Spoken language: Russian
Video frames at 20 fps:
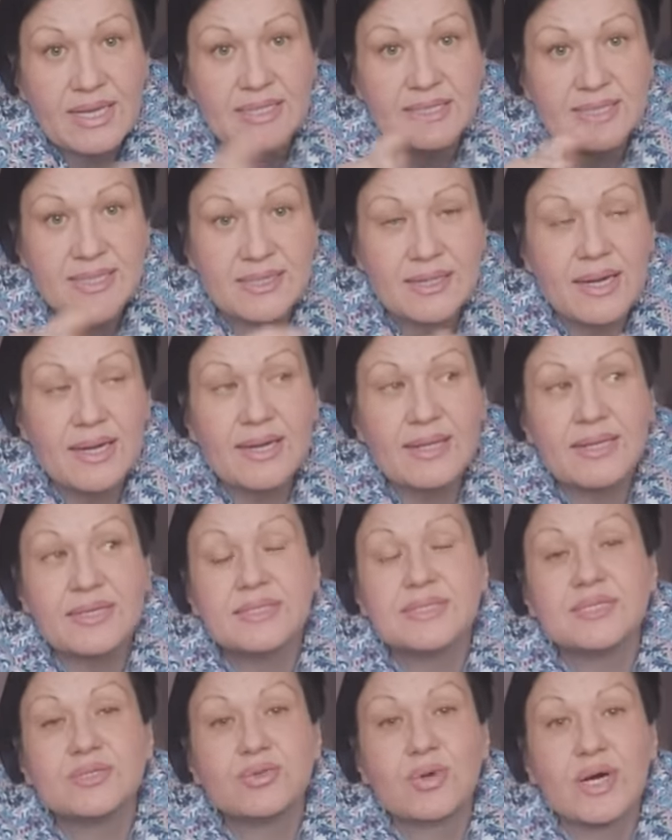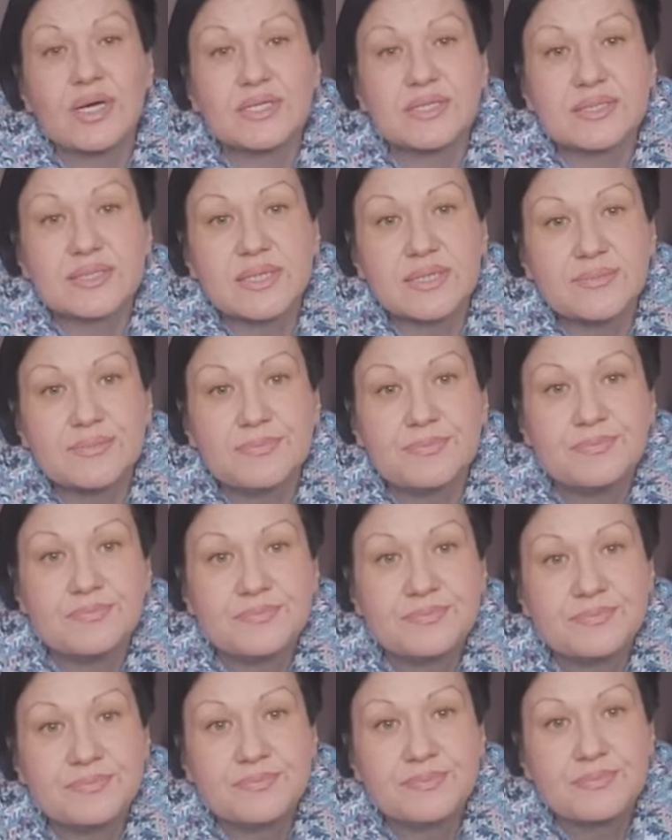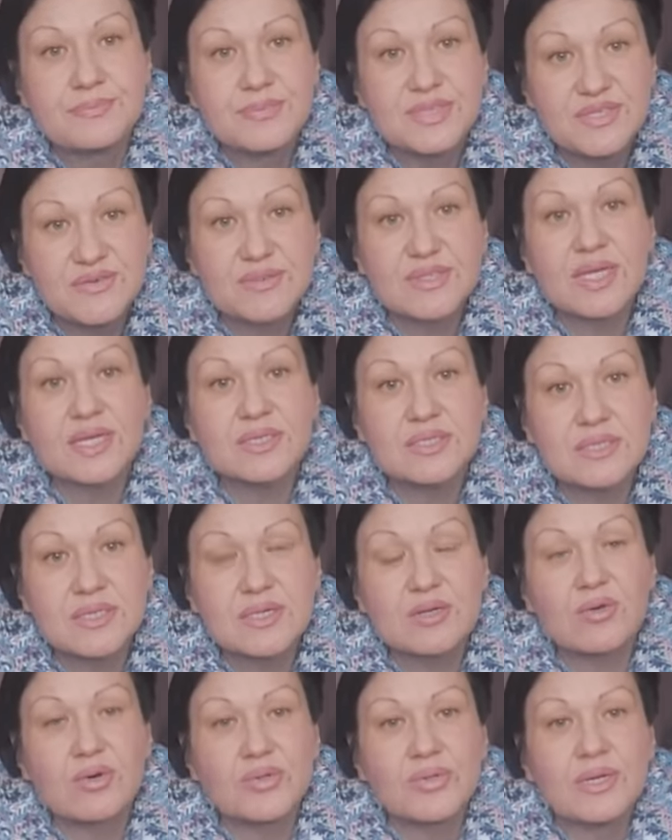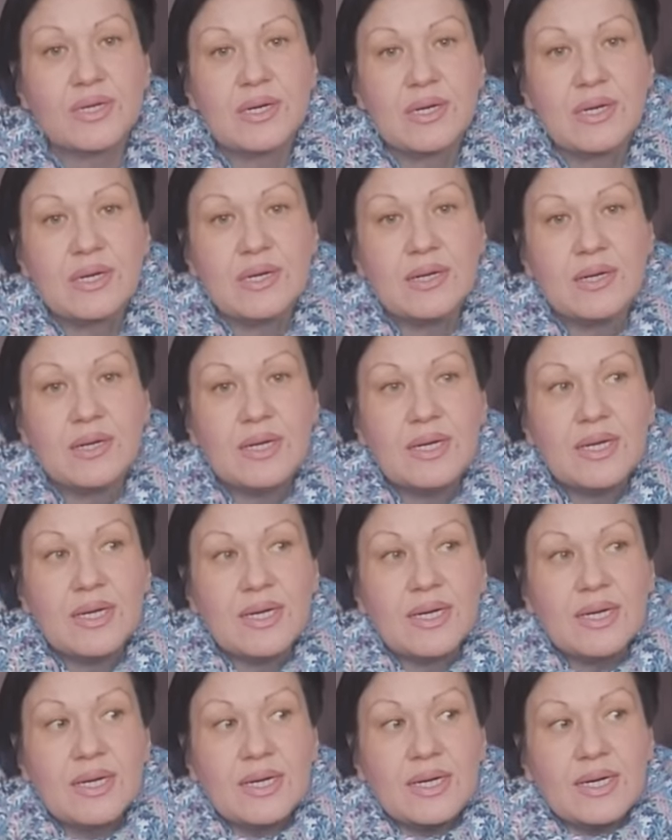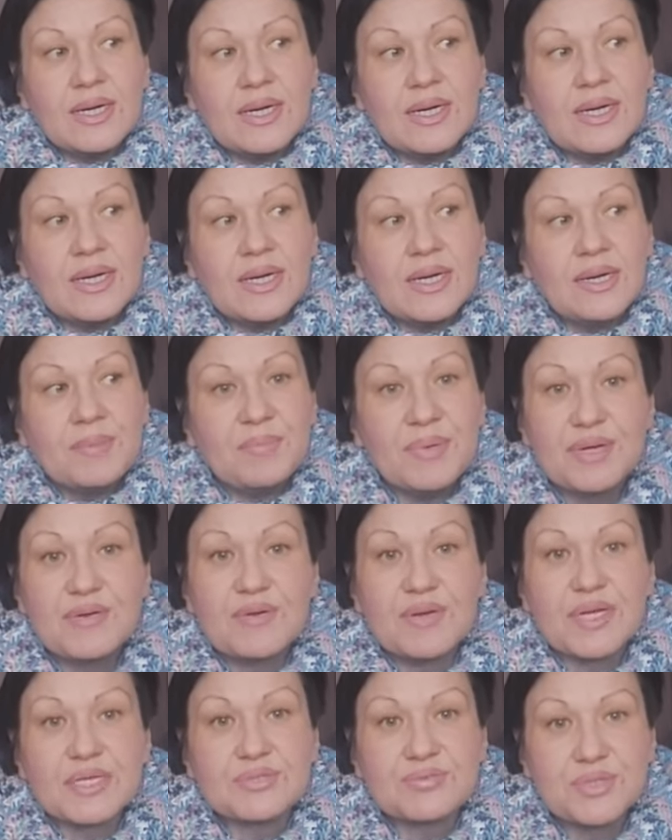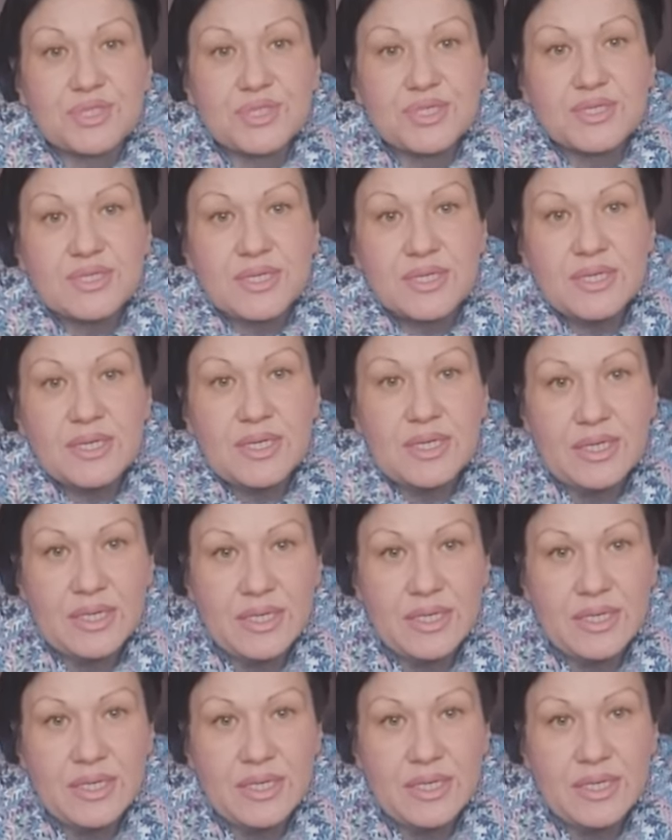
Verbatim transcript: Зеркальная ситуация. 19-й год. Первый раз в жизни.